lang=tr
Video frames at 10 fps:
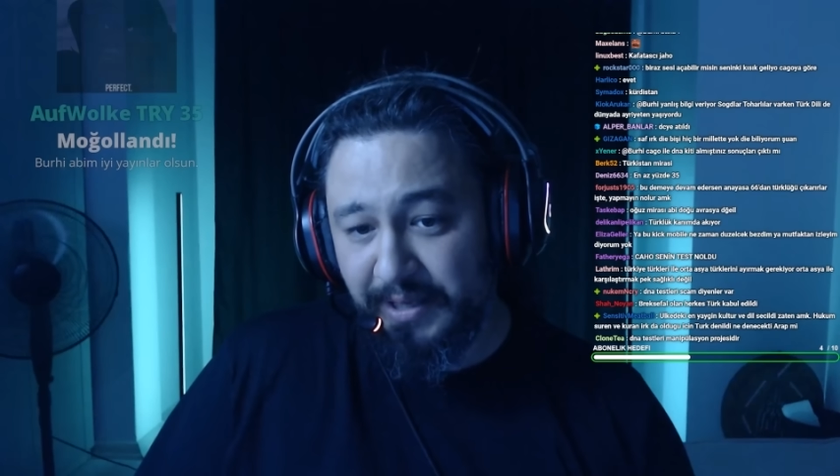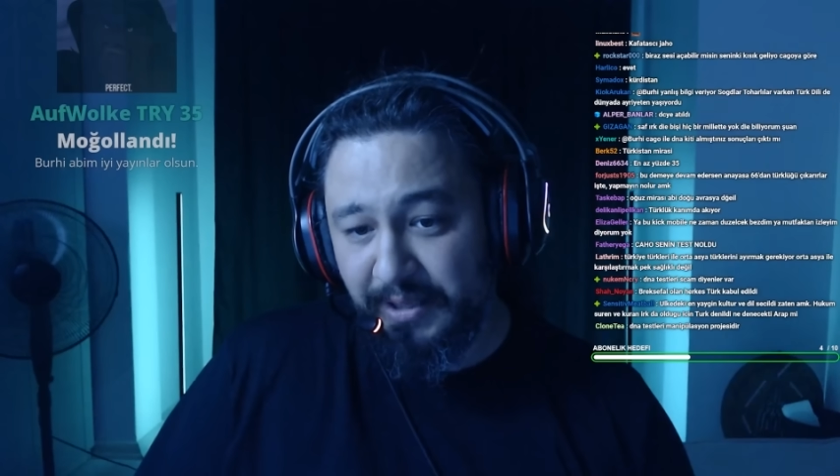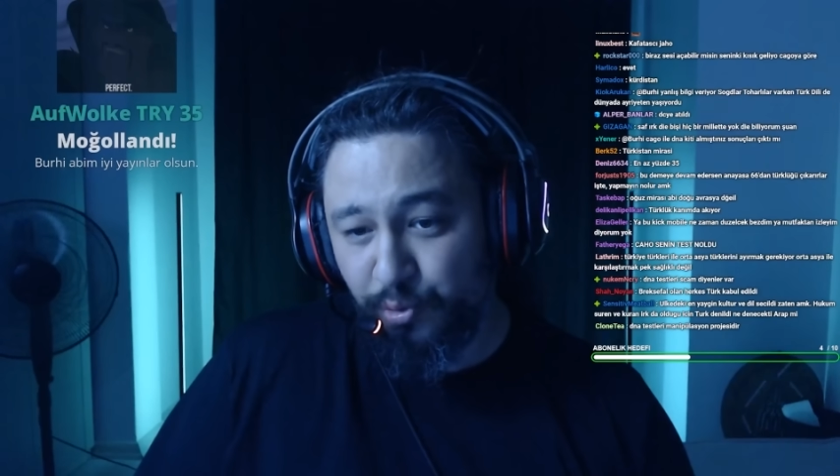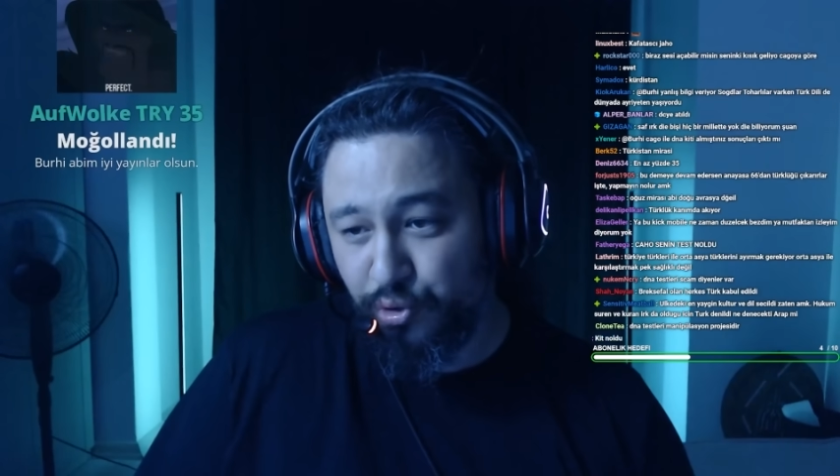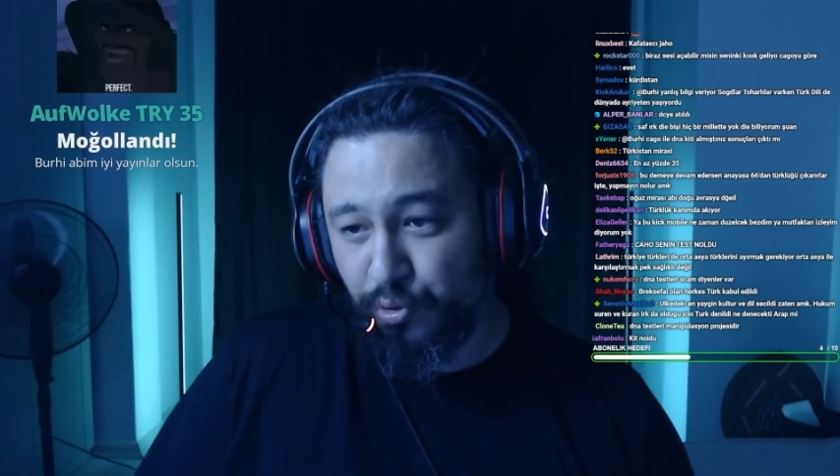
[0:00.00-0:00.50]

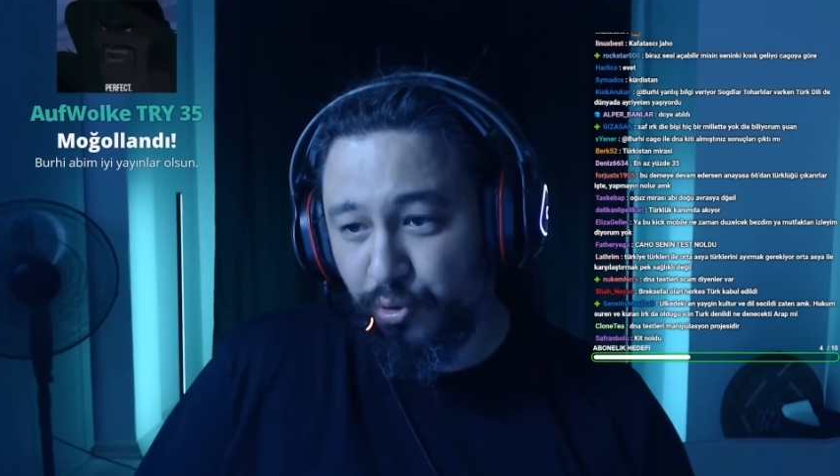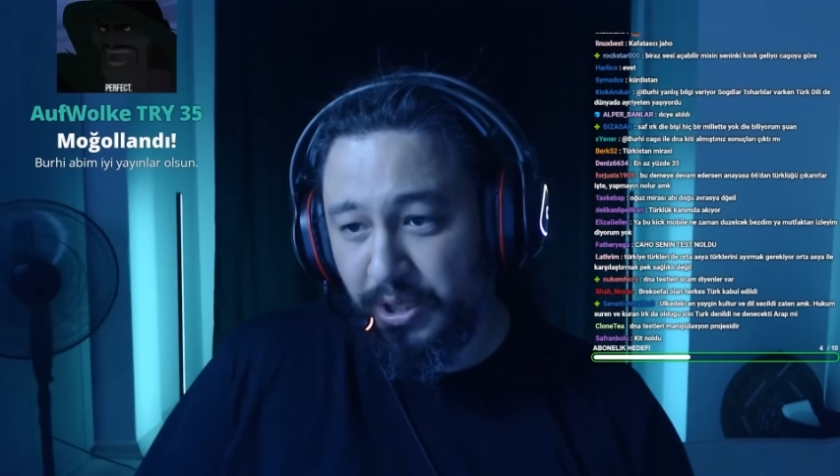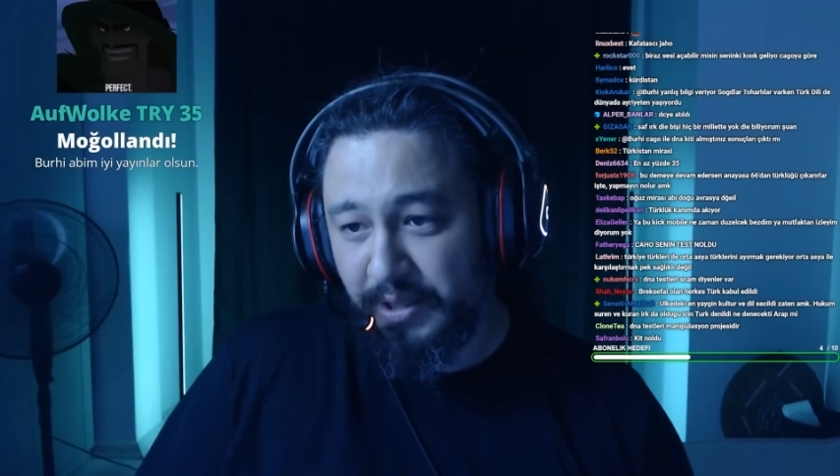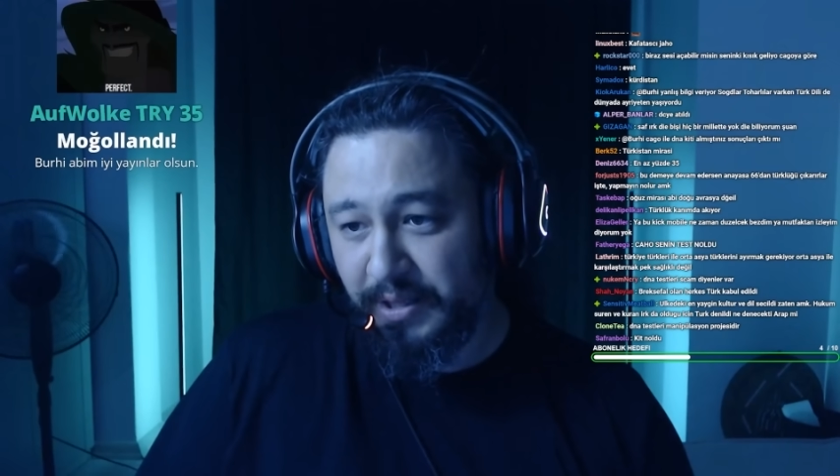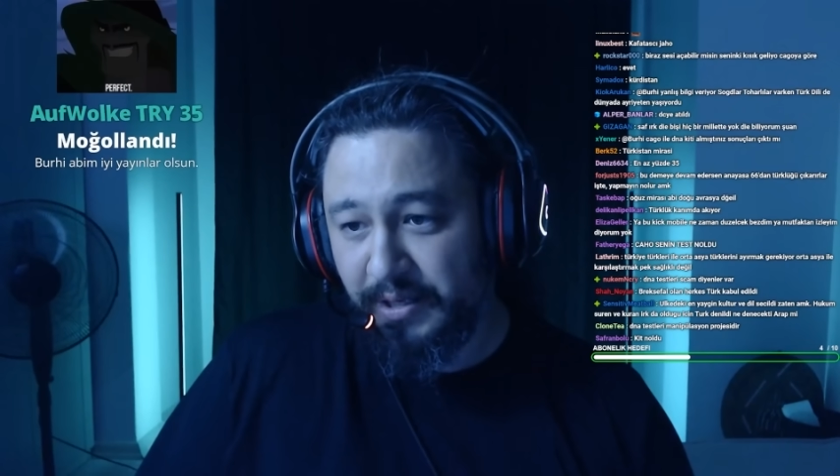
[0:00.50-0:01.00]
daha düşük
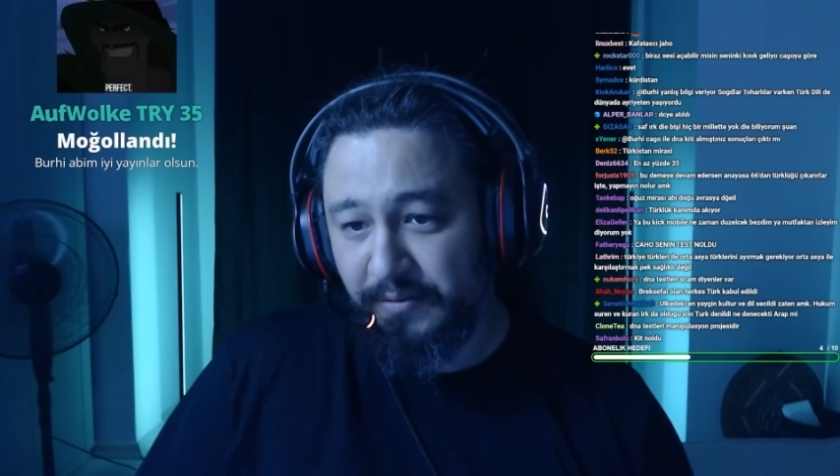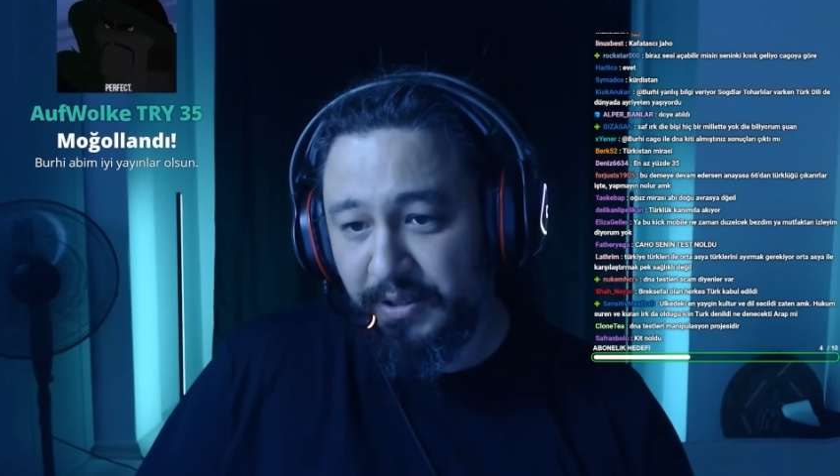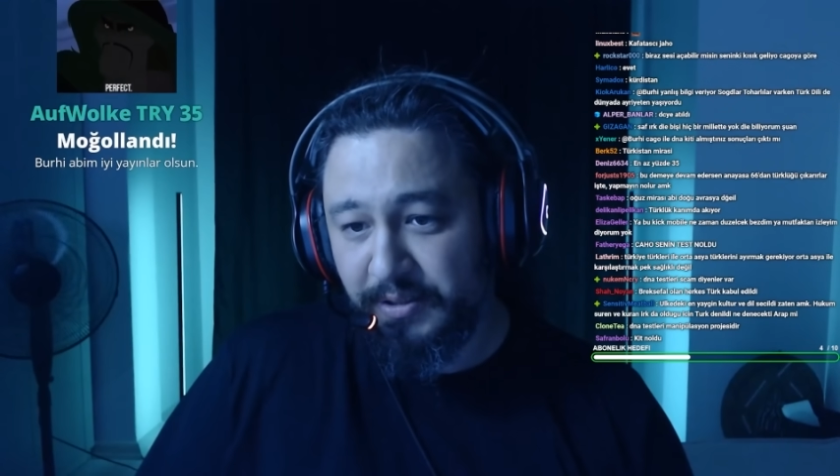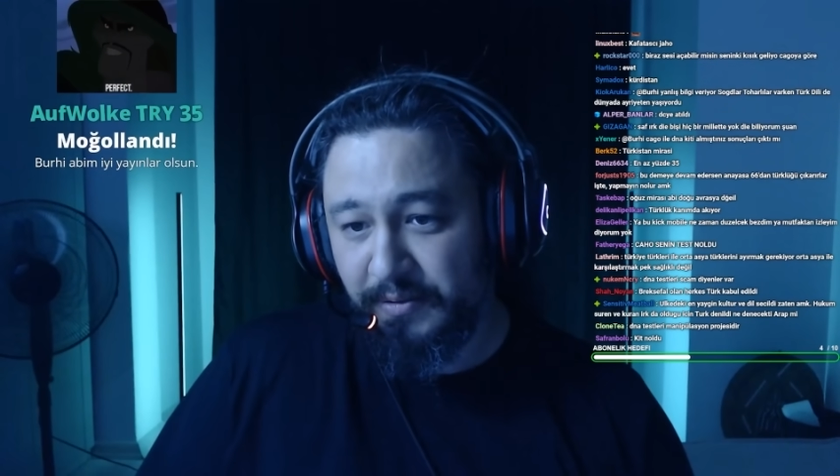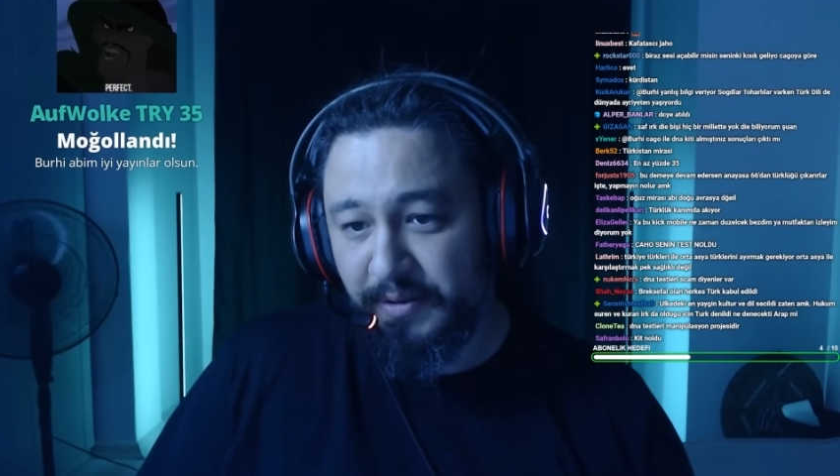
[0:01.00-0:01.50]
oranlar var.